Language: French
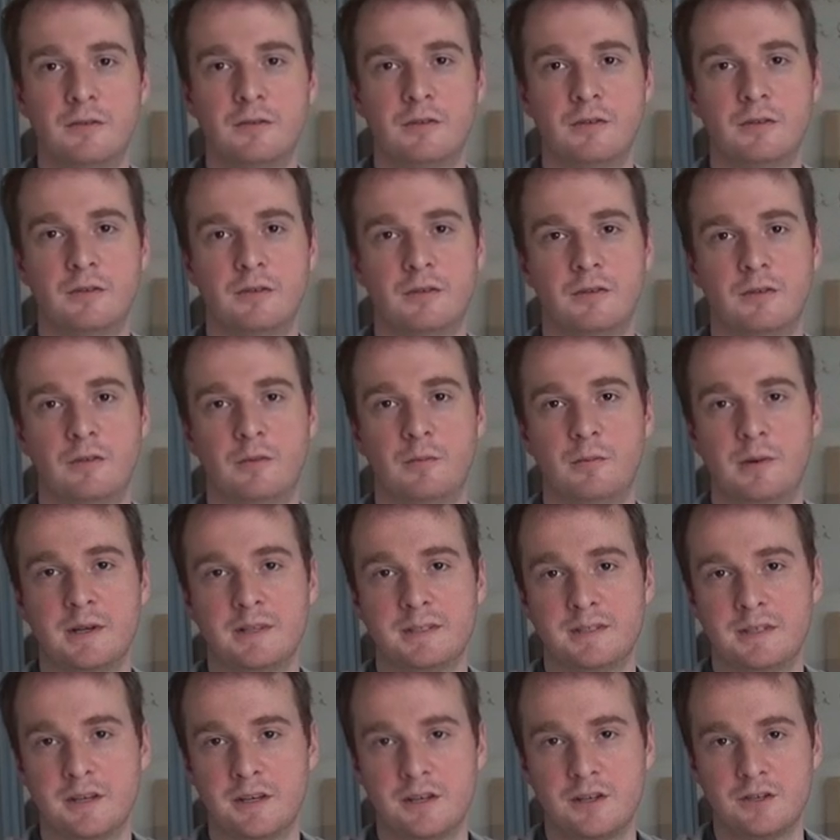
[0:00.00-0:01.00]
euh, en
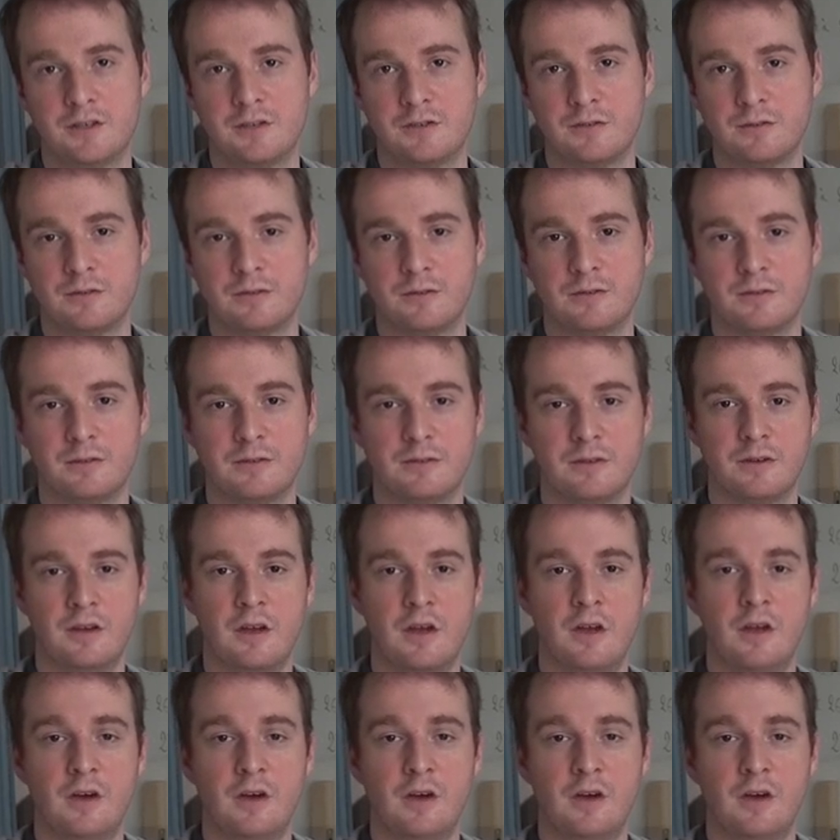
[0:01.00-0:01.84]
passage, euh,